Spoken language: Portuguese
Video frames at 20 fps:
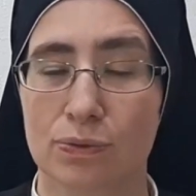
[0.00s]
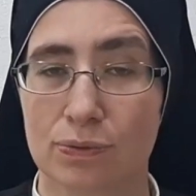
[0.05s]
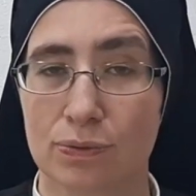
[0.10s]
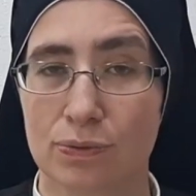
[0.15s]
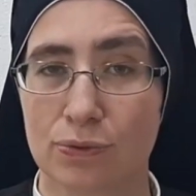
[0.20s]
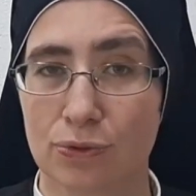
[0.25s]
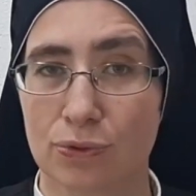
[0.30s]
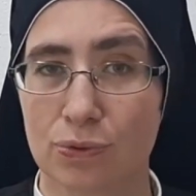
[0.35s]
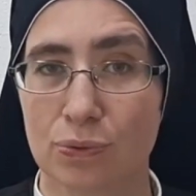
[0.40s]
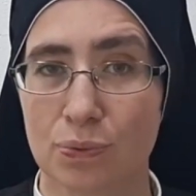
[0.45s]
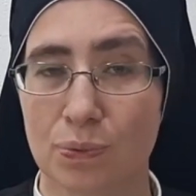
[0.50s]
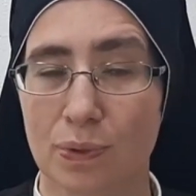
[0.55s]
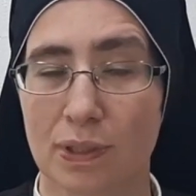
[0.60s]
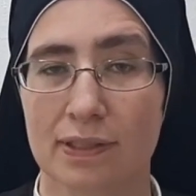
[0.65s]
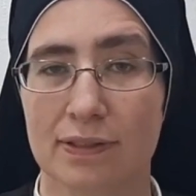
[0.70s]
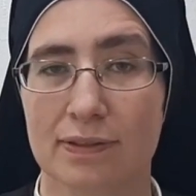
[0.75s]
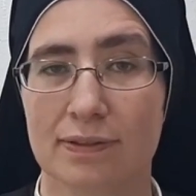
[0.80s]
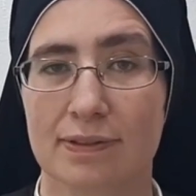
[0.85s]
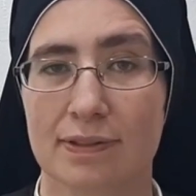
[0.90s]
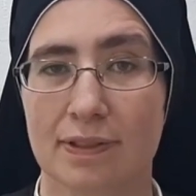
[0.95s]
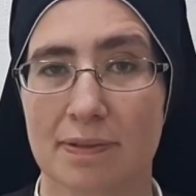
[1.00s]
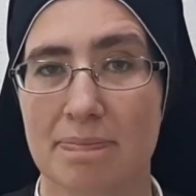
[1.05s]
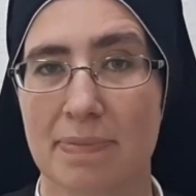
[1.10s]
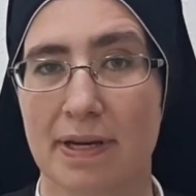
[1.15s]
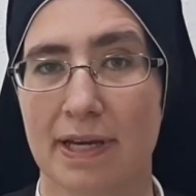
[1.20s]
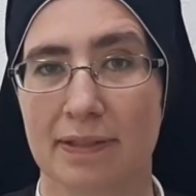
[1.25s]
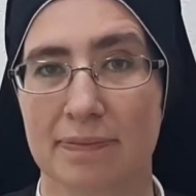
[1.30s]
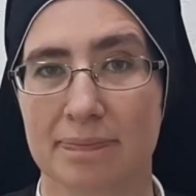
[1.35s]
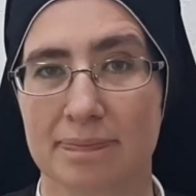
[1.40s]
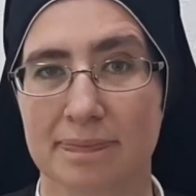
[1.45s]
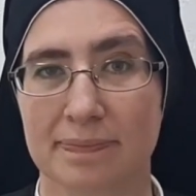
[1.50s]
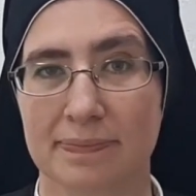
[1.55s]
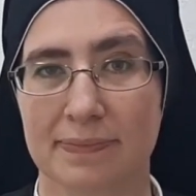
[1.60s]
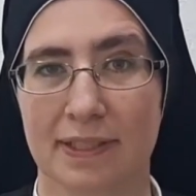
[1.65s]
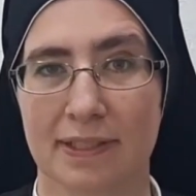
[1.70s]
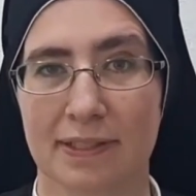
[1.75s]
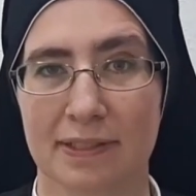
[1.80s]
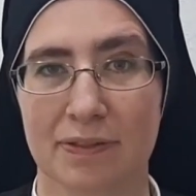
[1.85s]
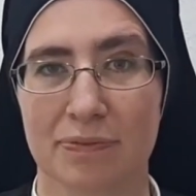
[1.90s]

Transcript: sua também, né?